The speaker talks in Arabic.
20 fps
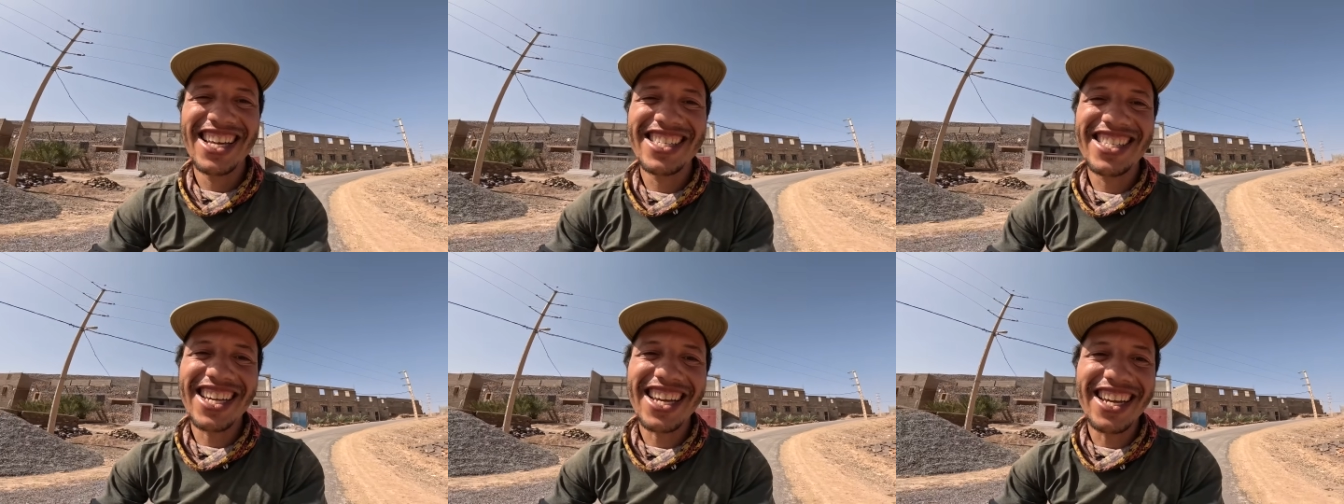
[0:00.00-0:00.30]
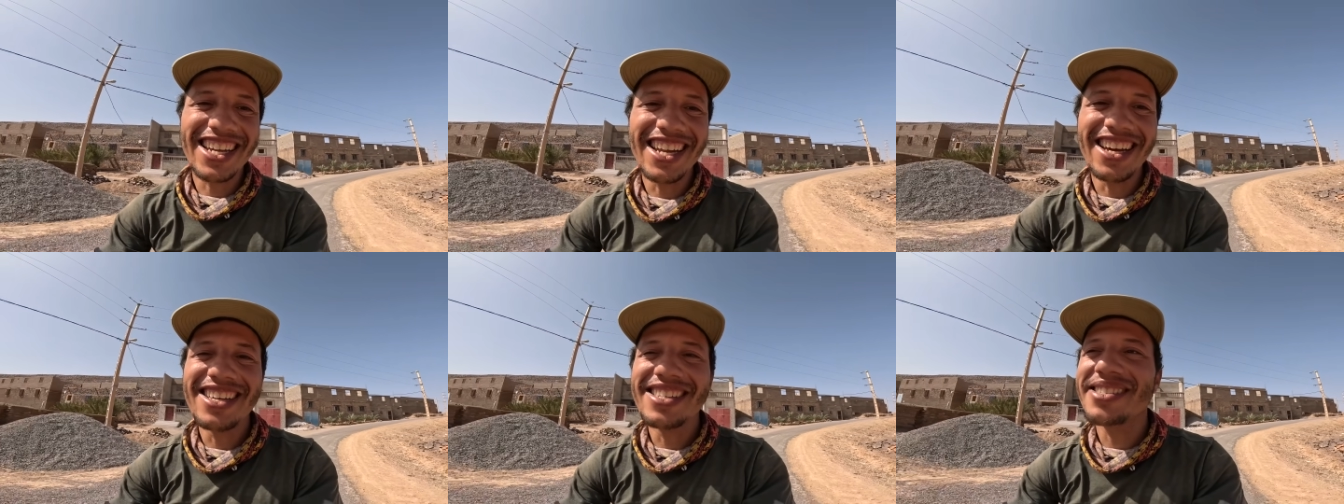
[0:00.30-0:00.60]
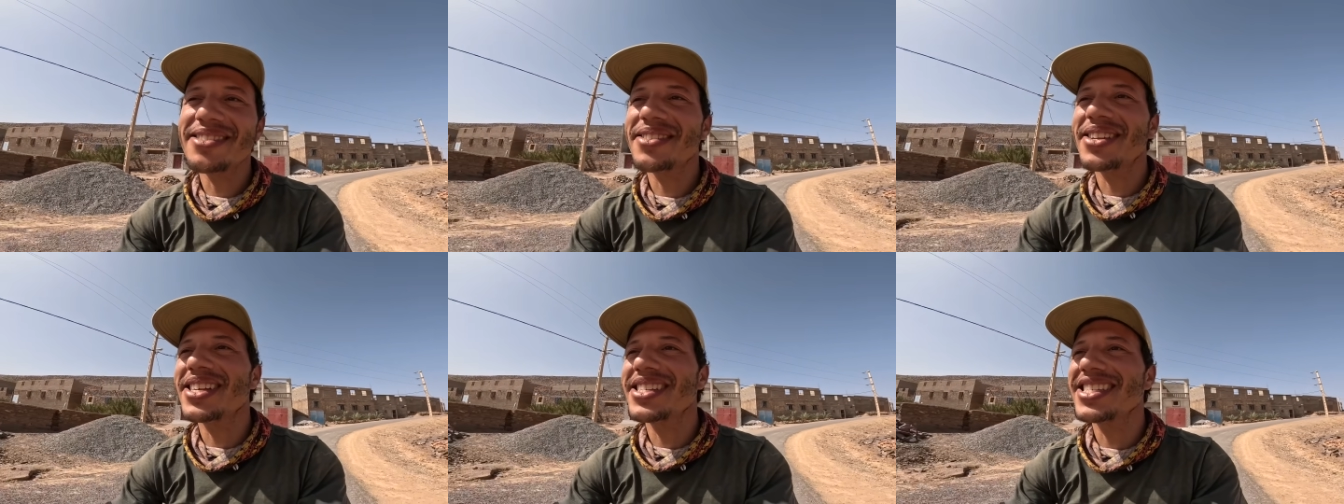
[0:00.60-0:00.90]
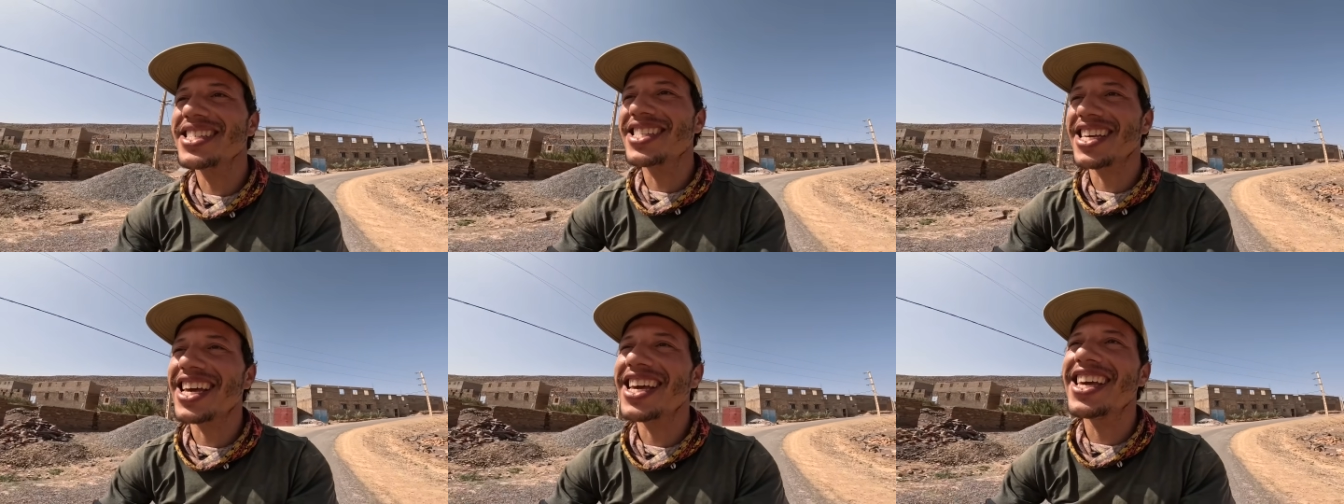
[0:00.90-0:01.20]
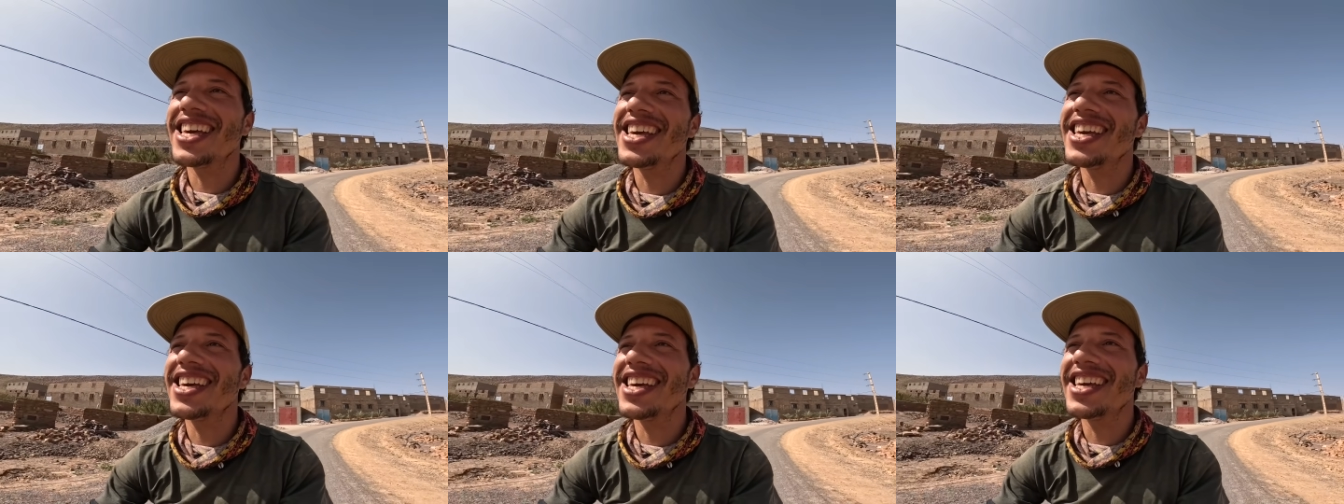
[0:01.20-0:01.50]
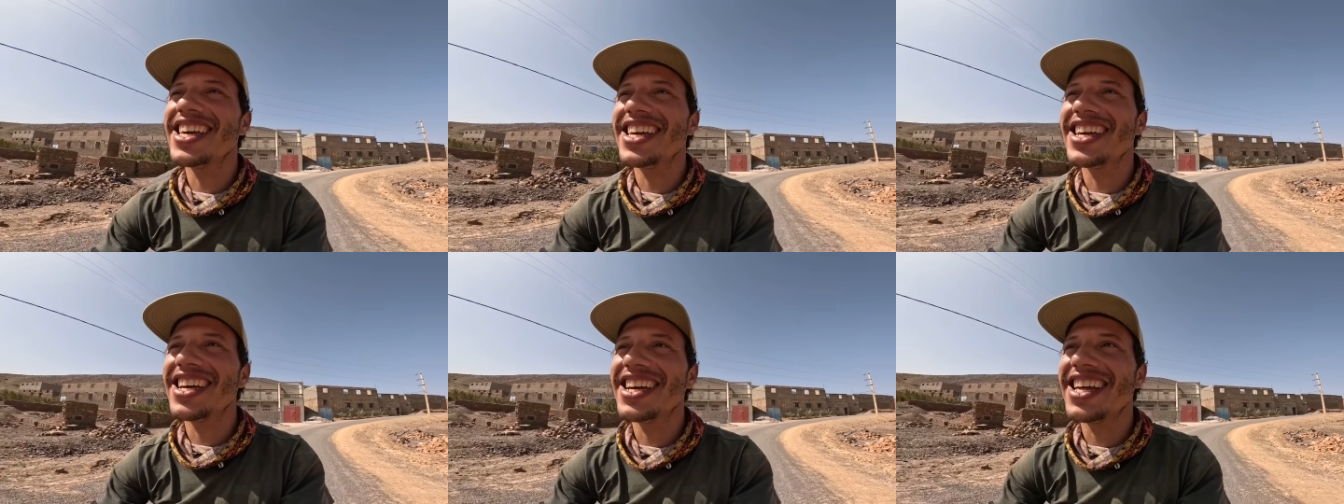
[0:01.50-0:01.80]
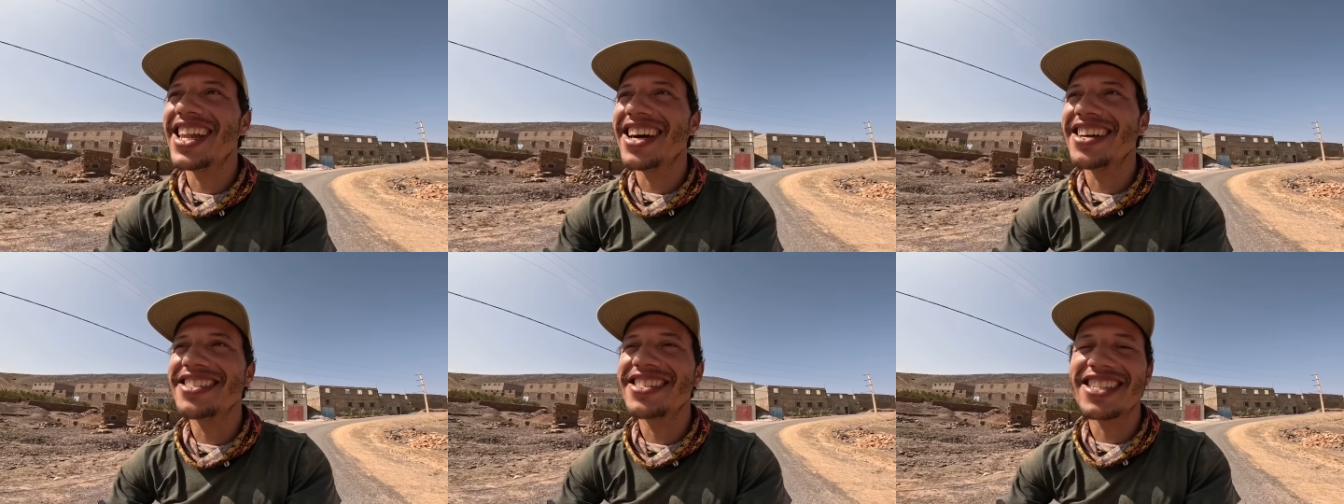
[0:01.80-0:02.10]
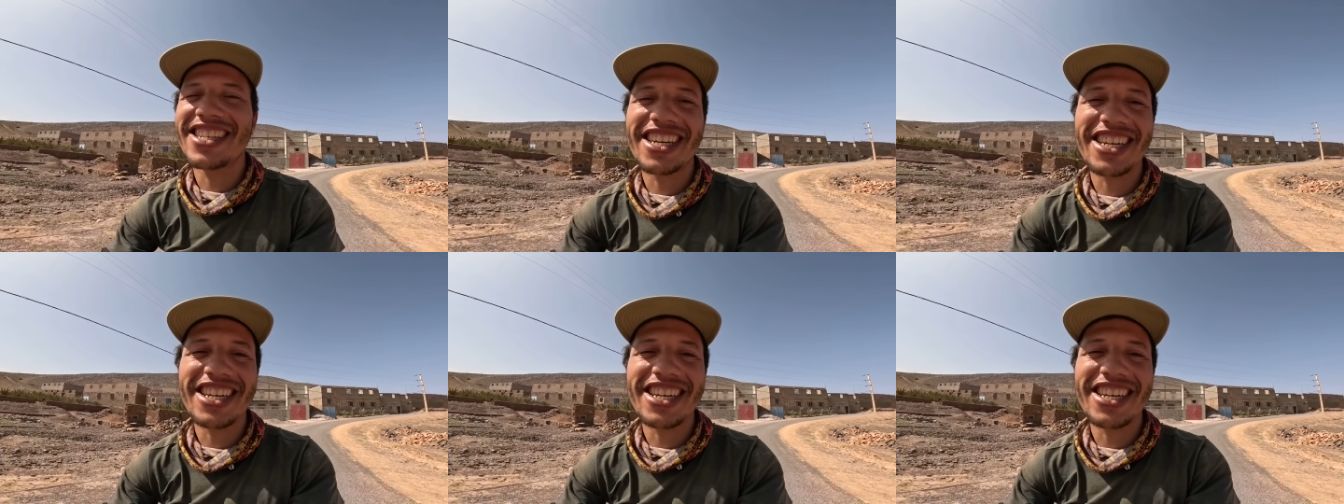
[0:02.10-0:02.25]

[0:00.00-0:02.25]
لا حتى كنحس براسي ثقيل عرفتي